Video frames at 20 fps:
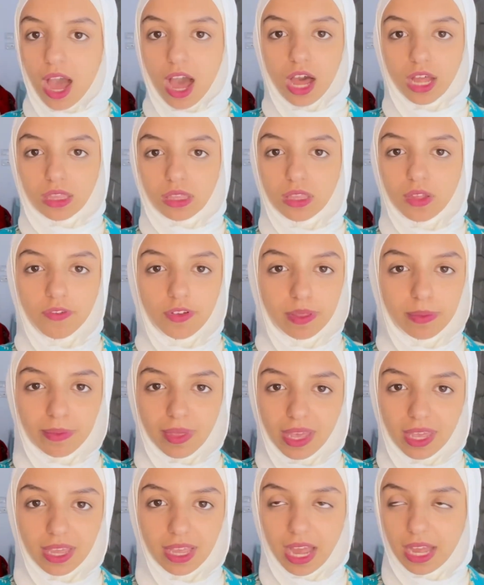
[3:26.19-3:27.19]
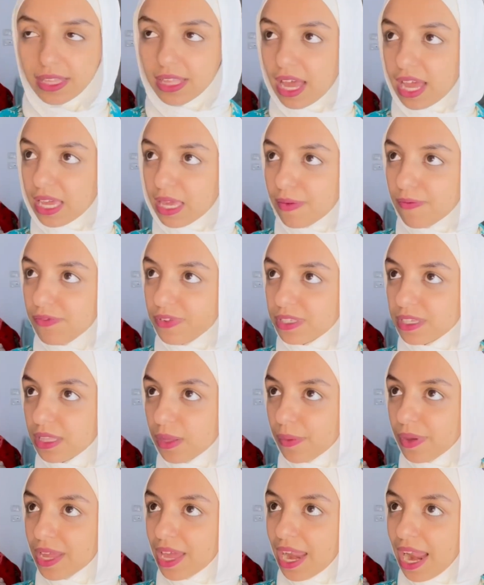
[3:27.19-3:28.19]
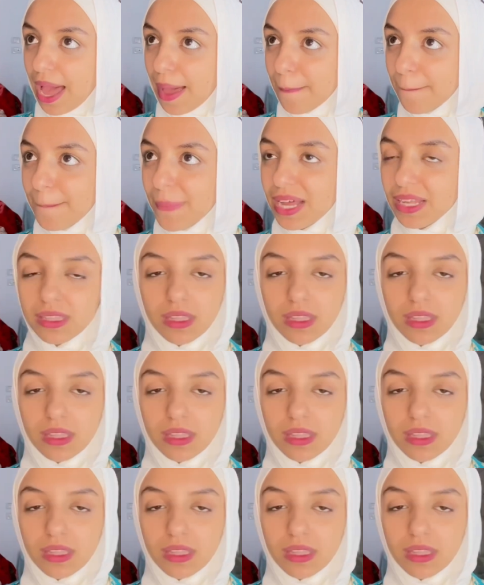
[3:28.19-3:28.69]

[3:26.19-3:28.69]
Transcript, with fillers: حاطه في دماغك انا هجيب في الثانويه العامه